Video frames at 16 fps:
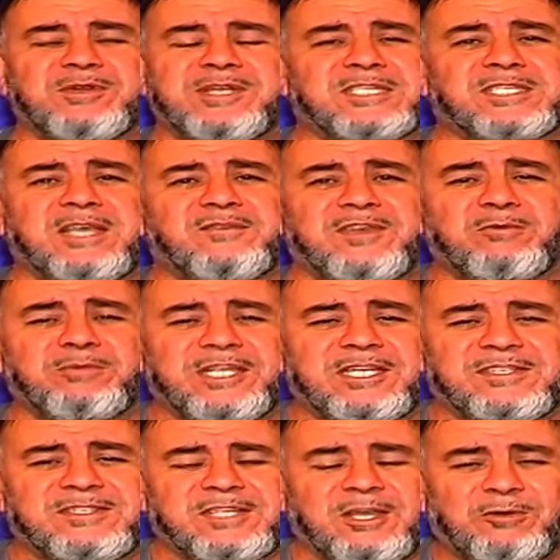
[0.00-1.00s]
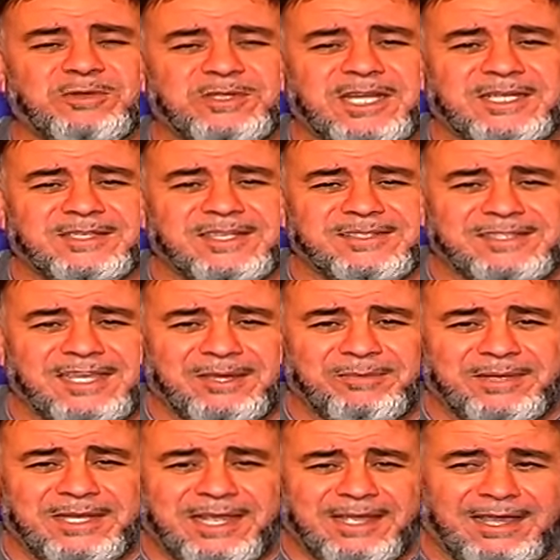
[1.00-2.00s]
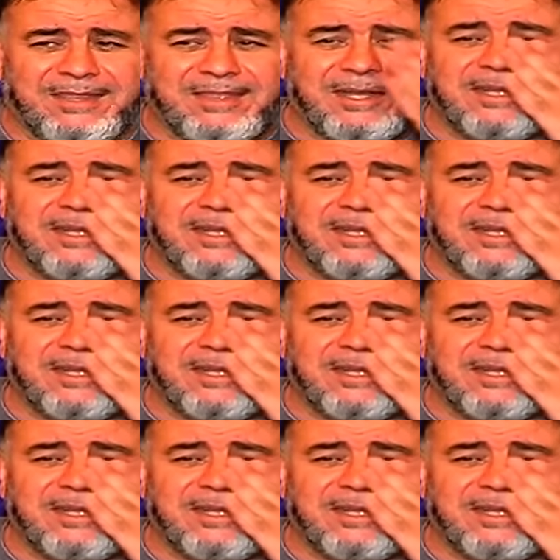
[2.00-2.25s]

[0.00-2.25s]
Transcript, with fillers: الناس كيف يمكن للسعودية أن تستقبل هذا